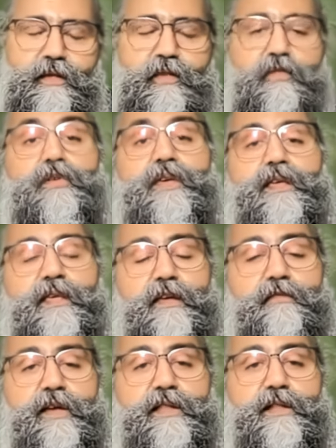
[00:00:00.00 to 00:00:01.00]
क्योंकि ये
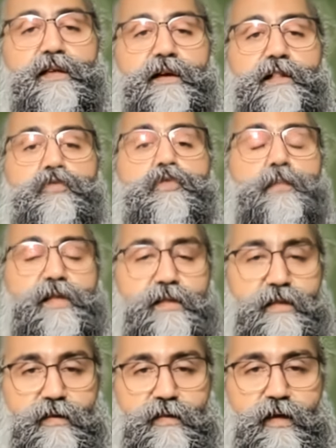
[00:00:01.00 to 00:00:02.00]
व्यक्ति कल को बदल
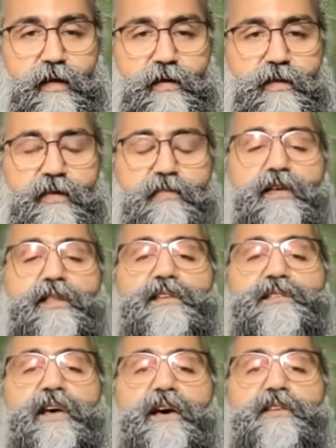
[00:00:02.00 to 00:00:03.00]
सकता है ये व्यक्ति
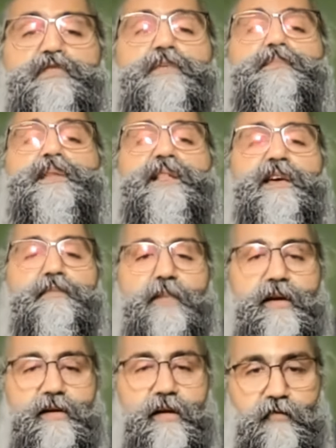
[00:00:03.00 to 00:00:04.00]
चाहे तो अपनी लाइफ
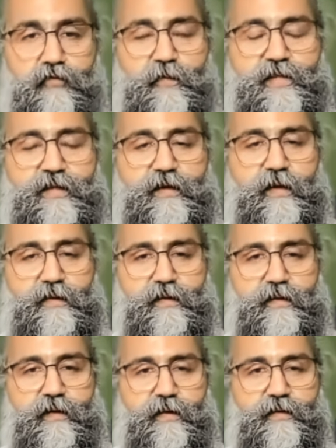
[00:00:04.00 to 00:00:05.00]
में एक ट्रांसफॉर्मेशन ला
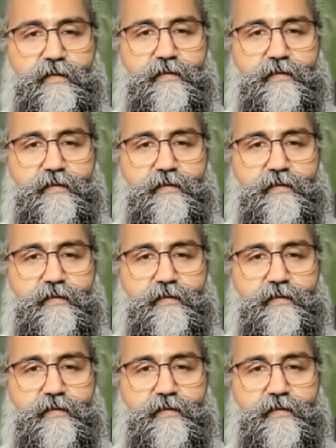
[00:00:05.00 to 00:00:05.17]
सकता है